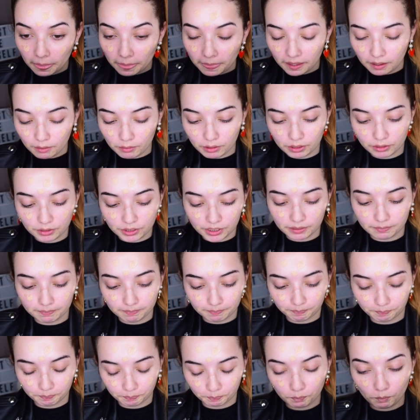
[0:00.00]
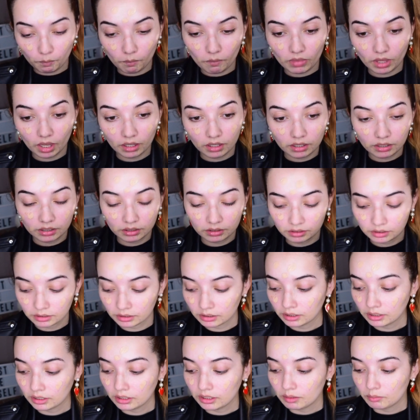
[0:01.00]
Y bueno, ya.
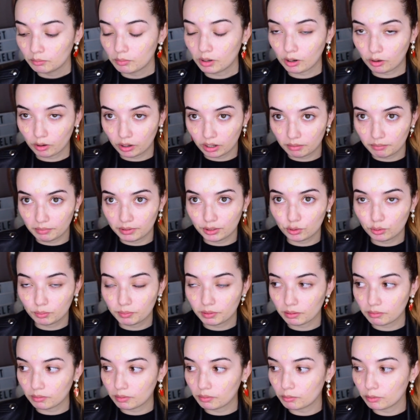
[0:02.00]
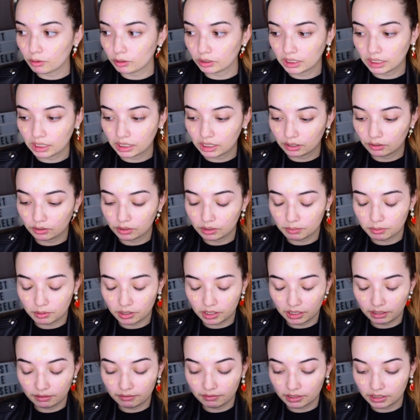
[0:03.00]
Voy a coger mi super bombota, que no sé por
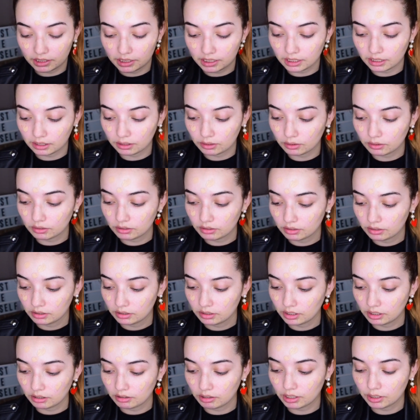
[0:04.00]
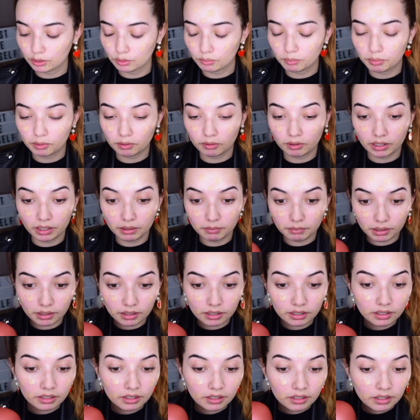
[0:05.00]
qué le inflé tanto, ahora es un
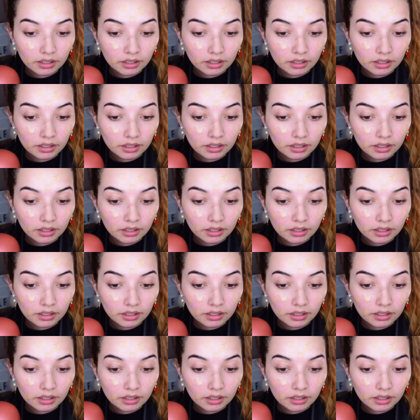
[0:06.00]
problema.